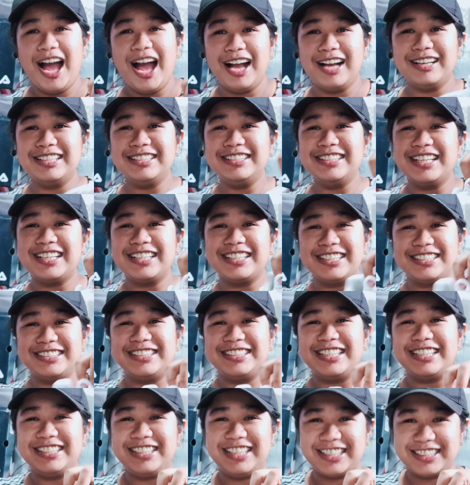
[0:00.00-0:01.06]
ang
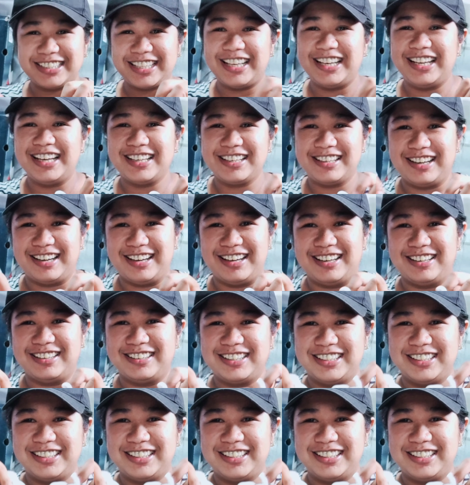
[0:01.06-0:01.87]
gandang-ganda niya talaga.